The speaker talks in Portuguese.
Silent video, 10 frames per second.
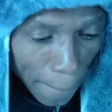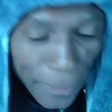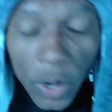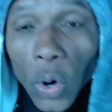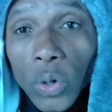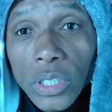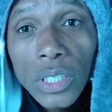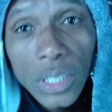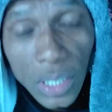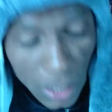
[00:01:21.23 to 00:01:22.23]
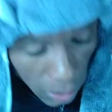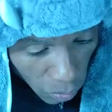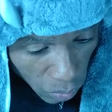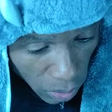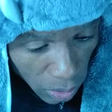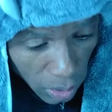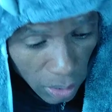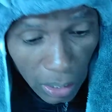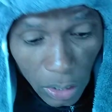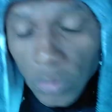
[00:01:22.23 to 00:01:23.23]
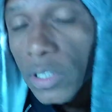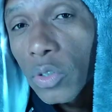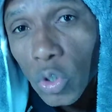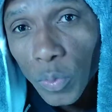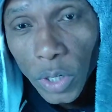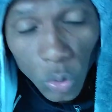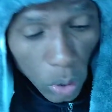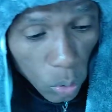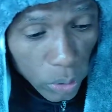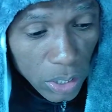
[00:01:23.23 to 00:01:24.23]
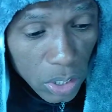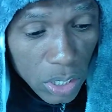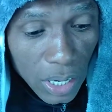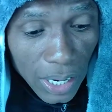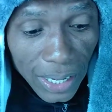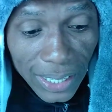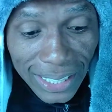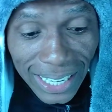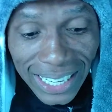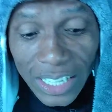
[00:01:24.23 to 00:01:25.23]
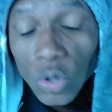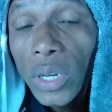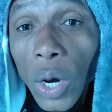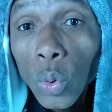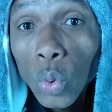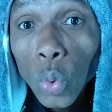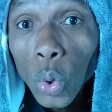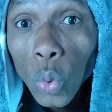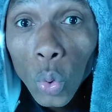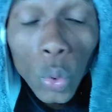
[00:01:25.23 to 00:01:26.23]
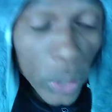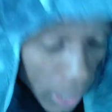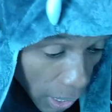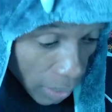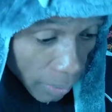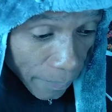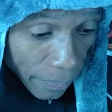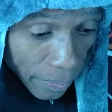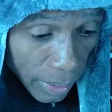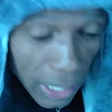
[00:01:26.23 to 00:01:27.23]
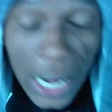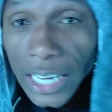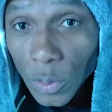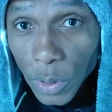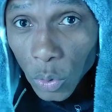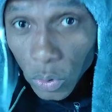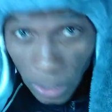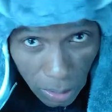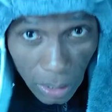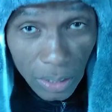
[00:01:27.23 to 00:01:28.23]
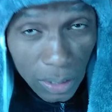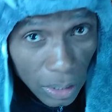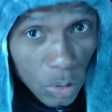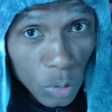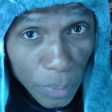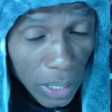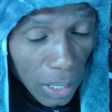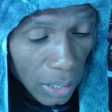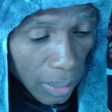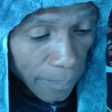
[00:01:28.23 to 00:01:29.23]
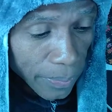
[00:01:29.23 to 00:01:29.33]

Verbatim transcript: É, Hoje é dia, então, da renovação espiritual e dia internacional do orgulho gay e lésbico. Tá escrito assim, onde eu peguei, tá?